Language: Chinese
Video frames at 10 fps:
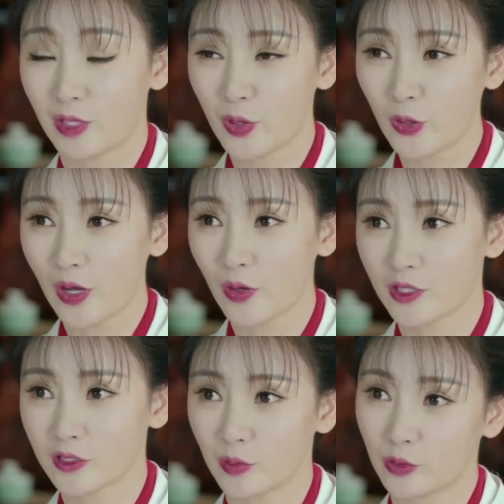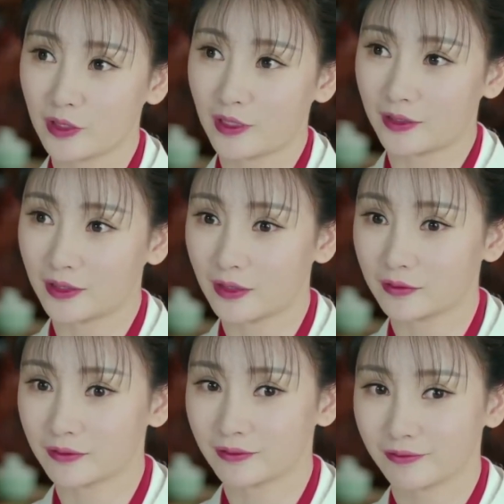的？你不用管我是怎么做到的，
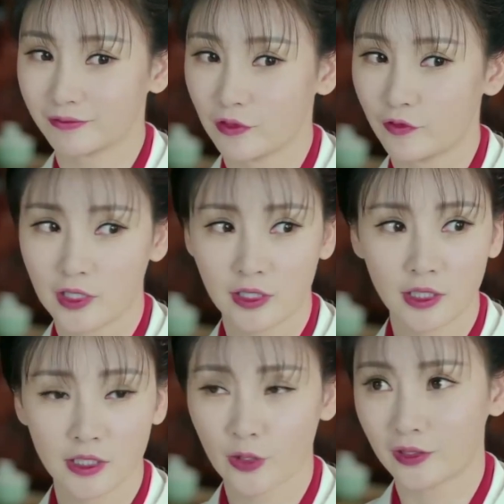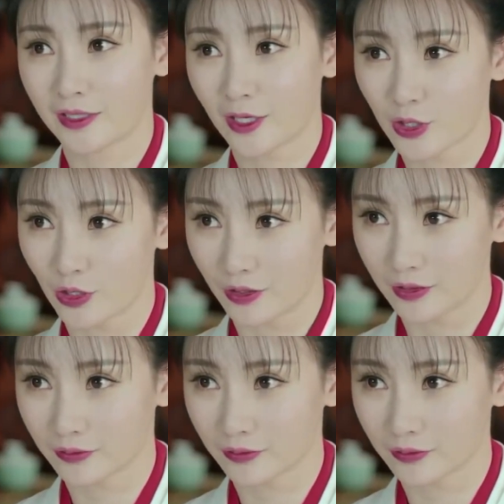反正地契我拿到